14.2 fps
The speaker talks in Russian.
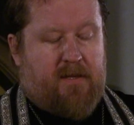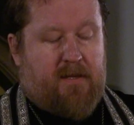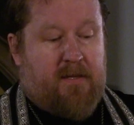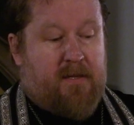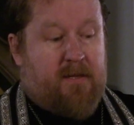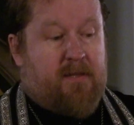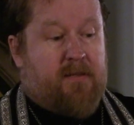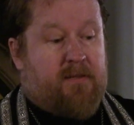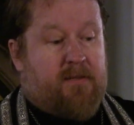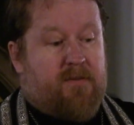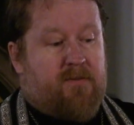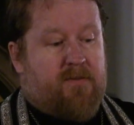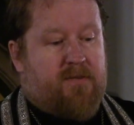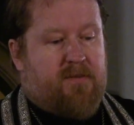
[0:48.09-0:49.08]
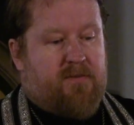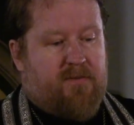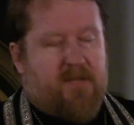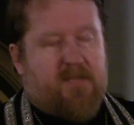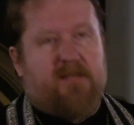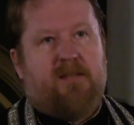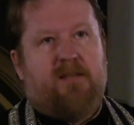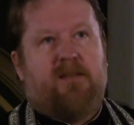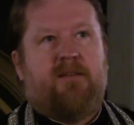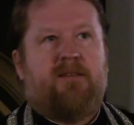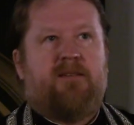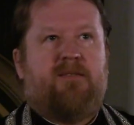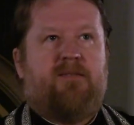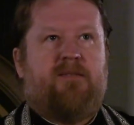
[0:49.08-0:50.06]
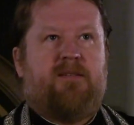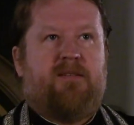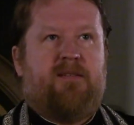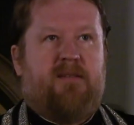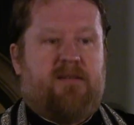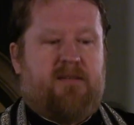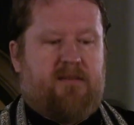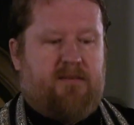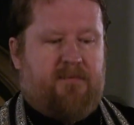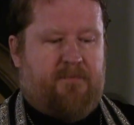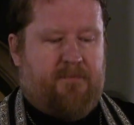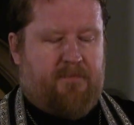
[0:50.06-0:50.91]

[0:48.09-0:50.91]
И это очень важно для каждого из нас.